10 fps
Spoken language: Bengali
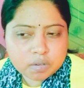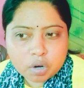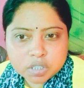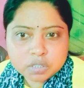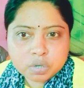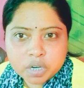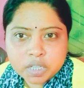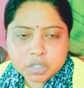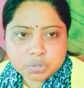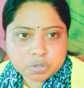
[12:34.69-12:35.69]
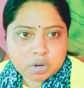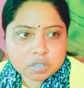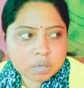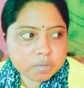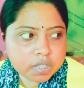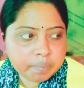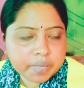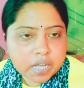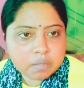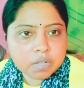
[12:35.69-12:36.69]
কদিন ধরে না সত্যি কথা বলতে
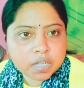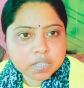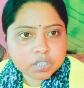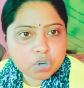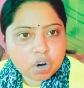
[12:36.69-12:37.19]
বিকালবেলাতে